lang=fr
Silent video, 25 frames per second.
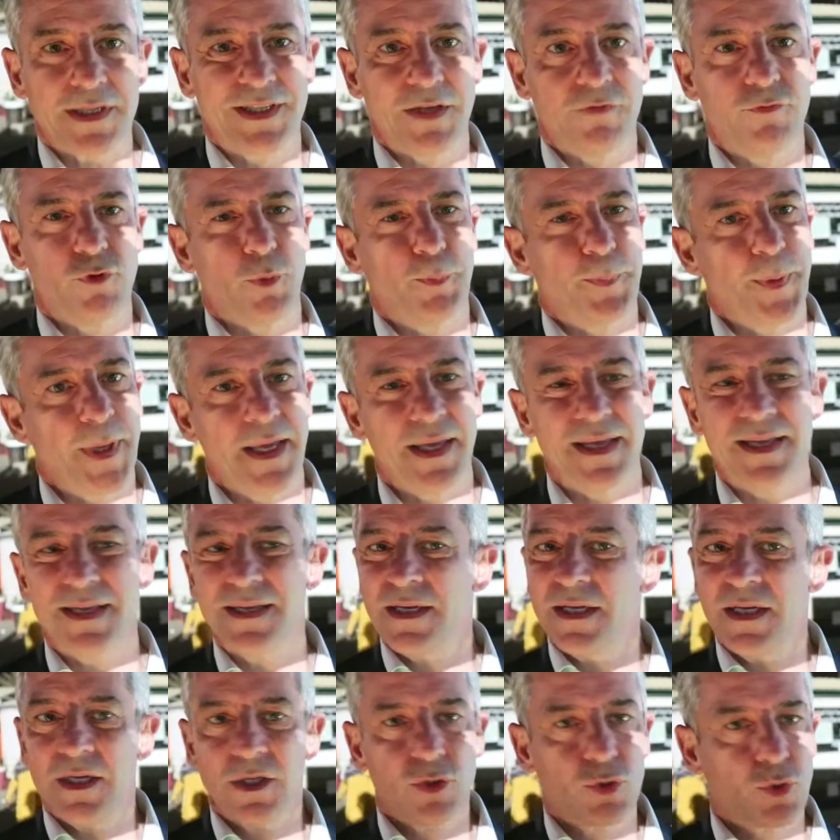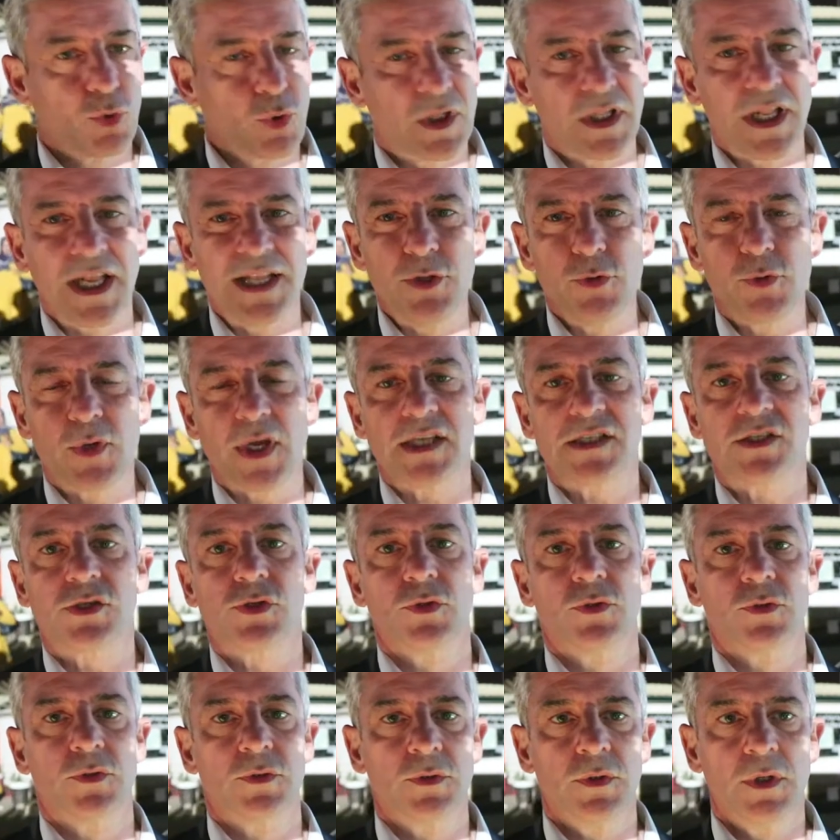développer toute
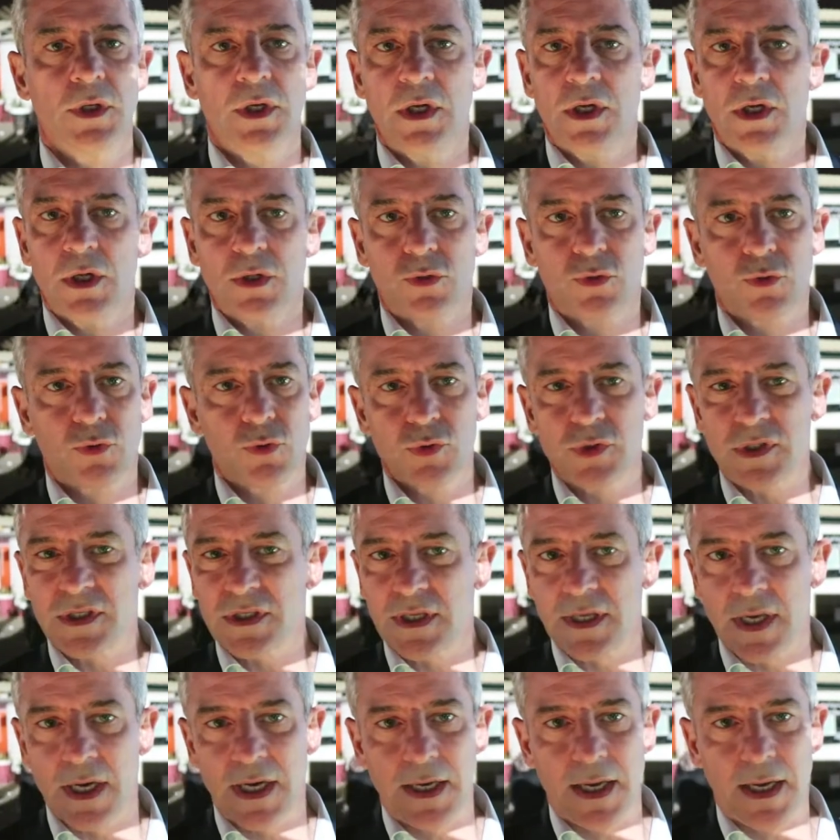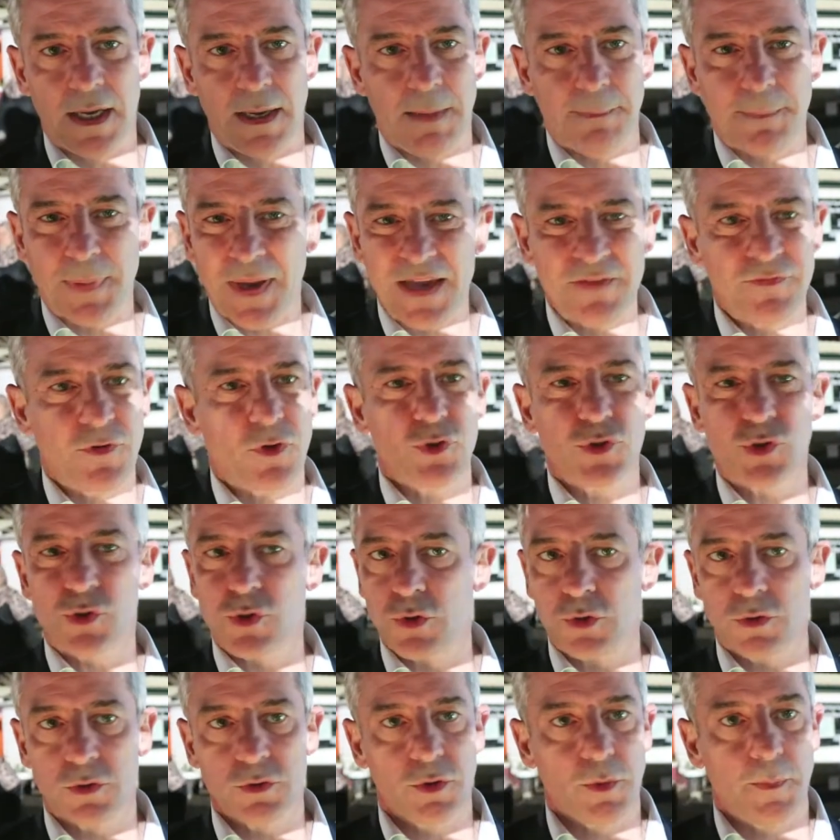l'éducation, tout la
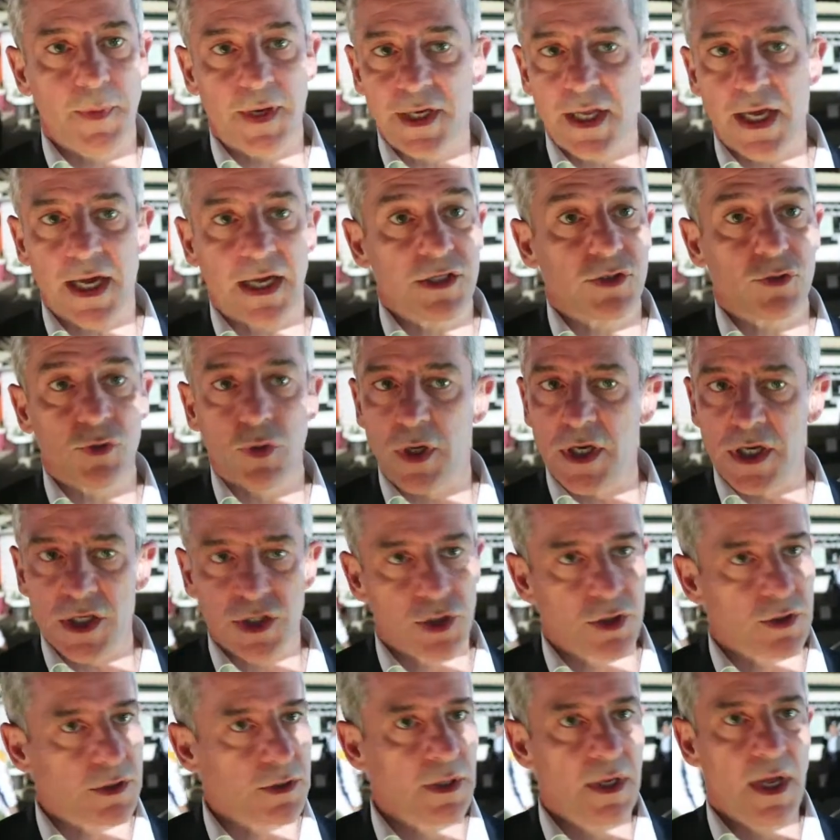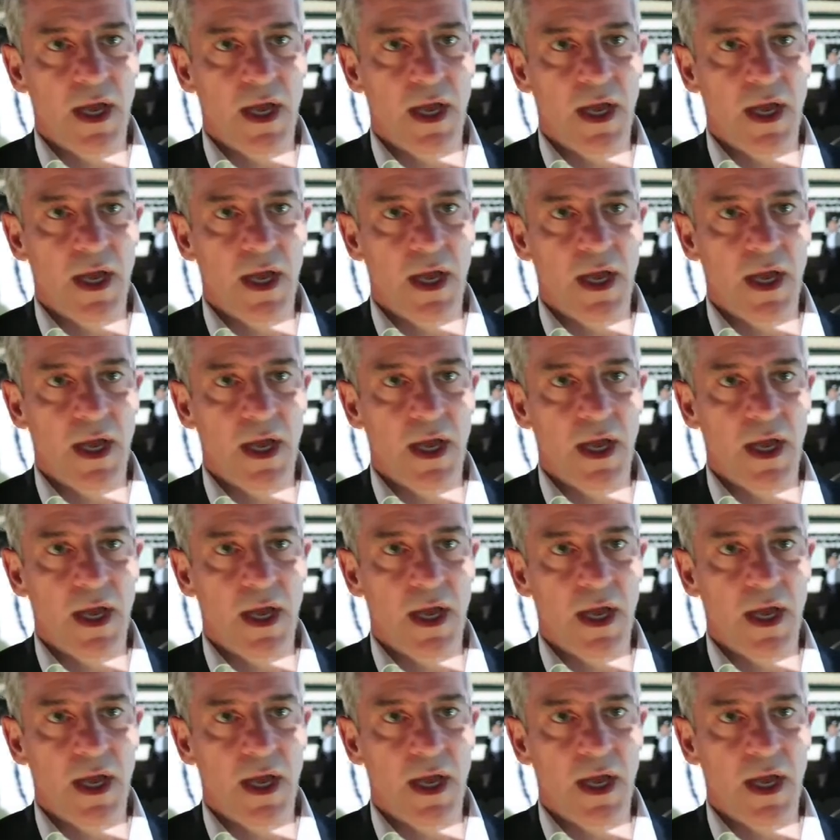prévention de manière à ce que les gens